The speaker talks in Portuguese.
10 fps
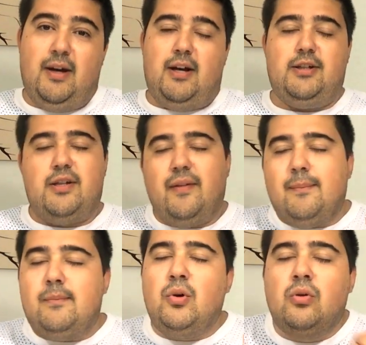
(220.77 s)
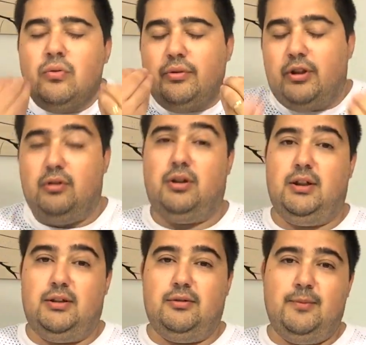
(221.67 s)
A gente vê muito em
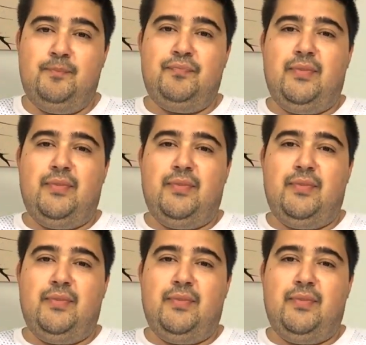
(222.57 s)
Orlando